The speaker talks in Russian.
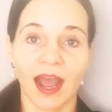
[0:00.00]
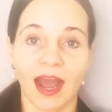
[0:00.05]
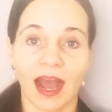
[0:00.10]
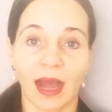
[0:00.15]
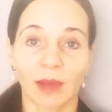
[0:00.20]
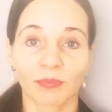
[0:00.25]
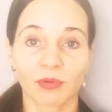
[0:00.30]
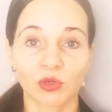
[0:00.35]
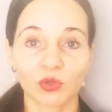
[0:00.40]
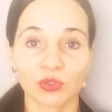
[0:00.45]

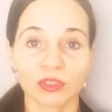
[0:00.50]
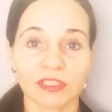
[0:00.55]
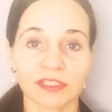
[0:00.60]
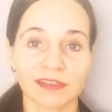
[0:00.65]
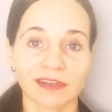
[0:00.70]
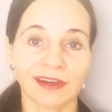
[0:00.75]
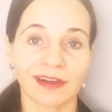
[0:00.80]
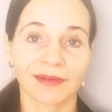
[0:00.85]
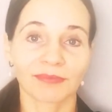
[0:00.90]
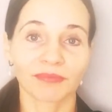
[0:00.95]
О
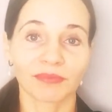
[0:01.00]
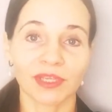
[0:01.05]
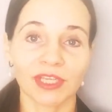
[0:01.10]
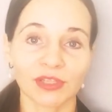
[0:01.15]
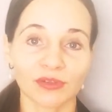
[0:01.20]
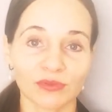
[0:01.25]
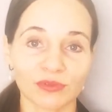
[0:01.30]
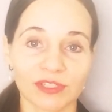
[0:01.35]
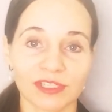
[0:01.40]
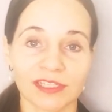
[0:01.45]
плюсах,
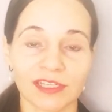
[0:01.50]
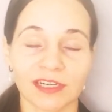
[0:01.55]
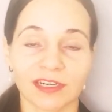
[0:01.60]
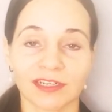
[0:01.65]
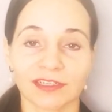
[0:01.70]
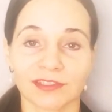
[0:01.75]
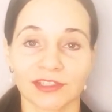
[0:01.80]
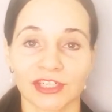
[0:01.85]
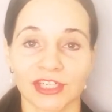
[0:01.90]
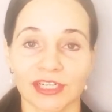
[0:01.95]

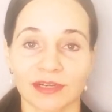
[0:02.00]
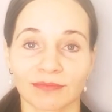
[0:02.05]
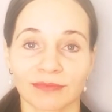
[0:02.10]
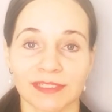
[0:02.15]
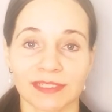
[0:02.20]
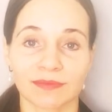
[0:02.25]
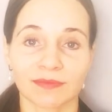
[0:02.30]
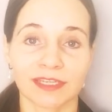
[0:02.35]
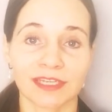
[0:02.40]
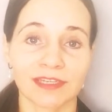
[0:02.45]
минусах, чем
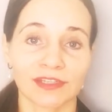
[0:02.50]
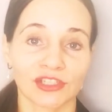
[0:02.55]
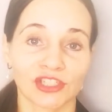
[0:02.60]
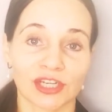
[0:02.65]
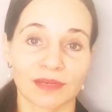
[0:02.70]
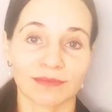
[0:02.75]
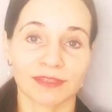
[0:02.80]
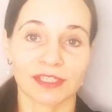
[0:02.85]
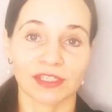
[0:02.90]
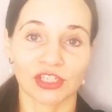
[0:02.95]
заменить,
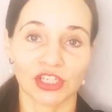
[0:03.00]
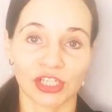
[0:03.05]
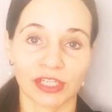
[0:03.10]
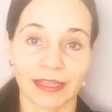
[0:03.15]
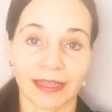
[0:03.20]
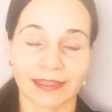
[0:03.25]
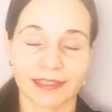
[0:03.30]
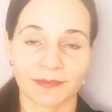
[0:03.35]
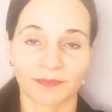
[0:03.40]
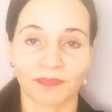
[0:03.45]
чем
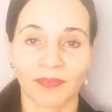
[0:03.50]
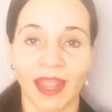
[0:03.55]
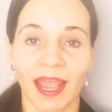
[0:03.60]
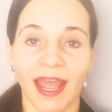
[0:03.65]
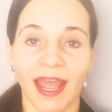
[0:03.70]
сочетать.